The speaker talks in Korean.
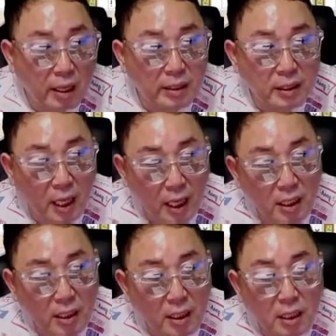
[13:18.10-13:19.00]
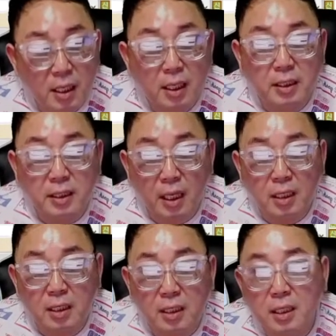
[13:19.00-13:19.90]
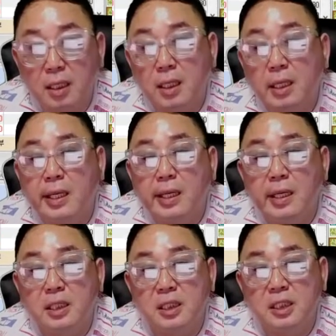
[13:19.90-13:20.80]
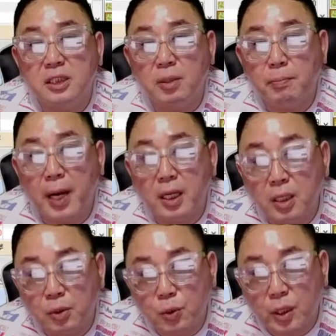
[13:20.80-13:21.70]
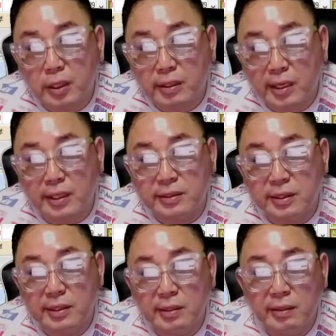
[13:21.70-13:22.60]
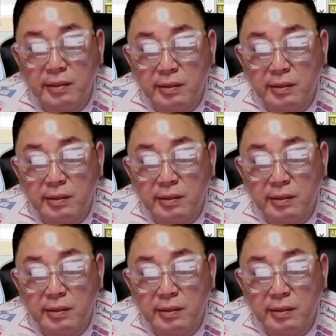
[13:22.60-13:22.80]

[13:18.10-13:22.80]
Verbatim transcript: 얘를 2008년도에 들어갔어요.